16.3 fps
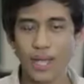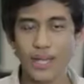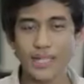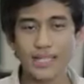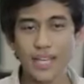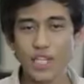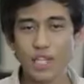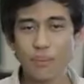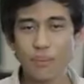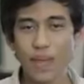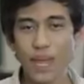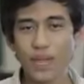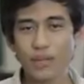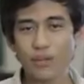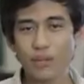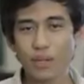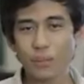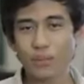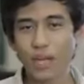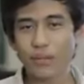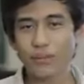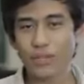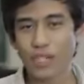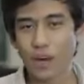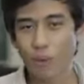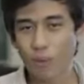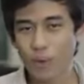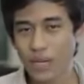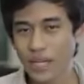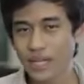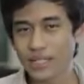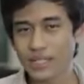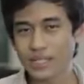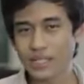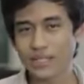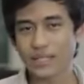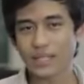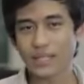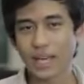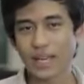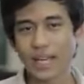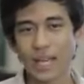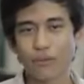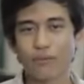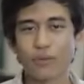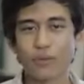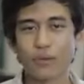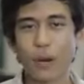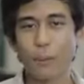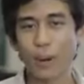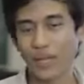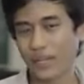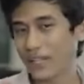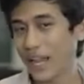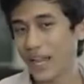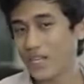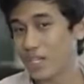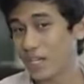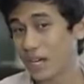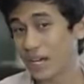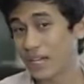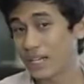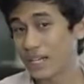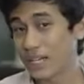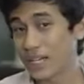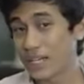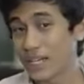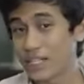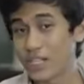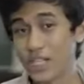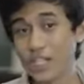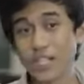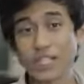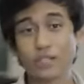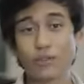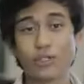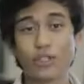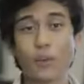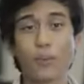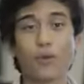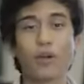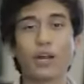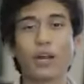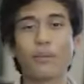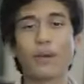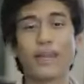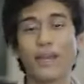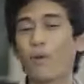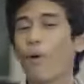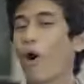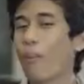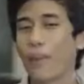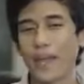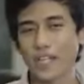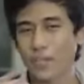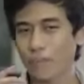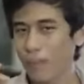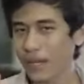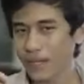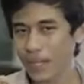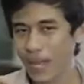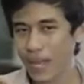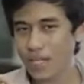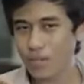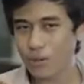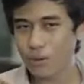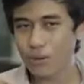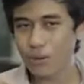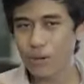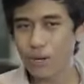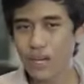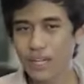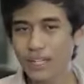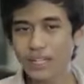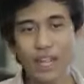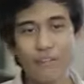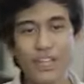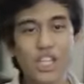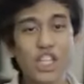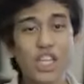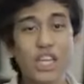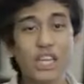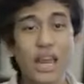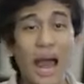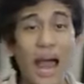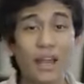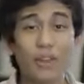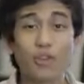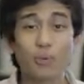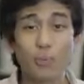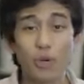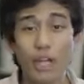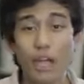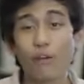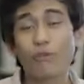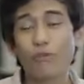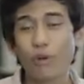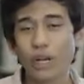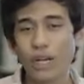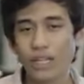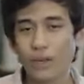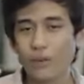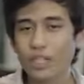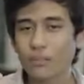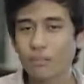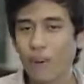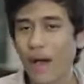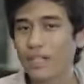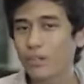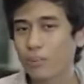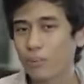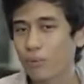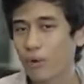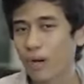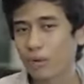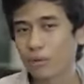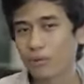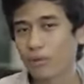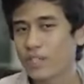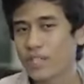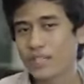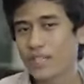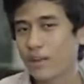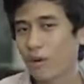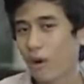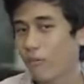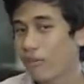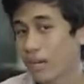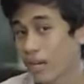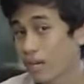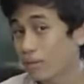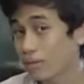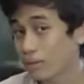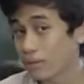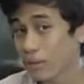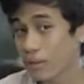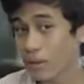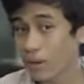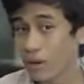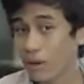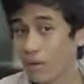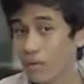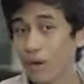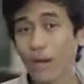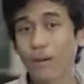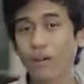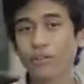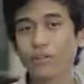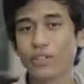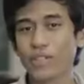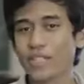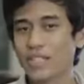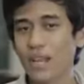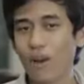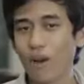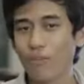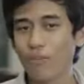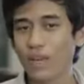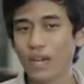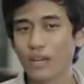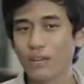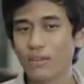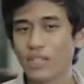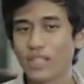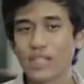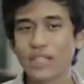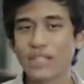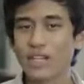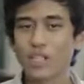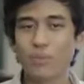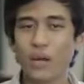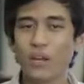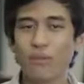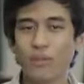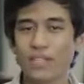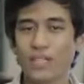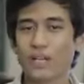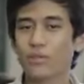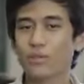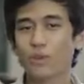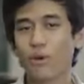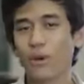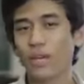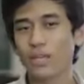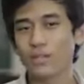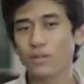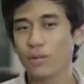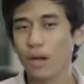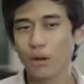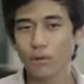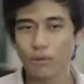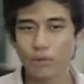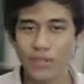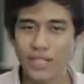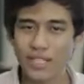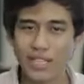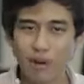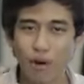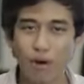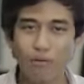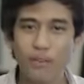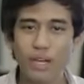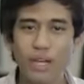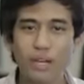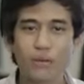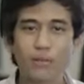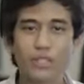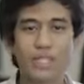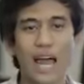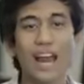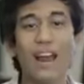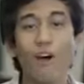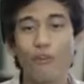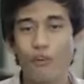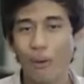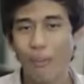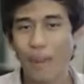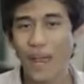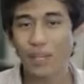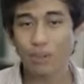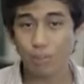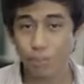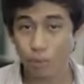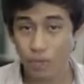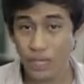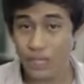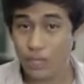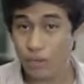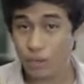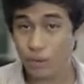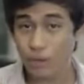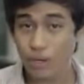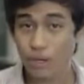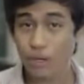Recentemente, o deputado Jean Willis, aquela figura patética, disse no seu programa igualmente patético que estava indignado porque a Folha deu espaço para um garoto de 19 anos. Um garoto de 19 anos líder de manifestações, um garoto de 19 anos analfabeto político.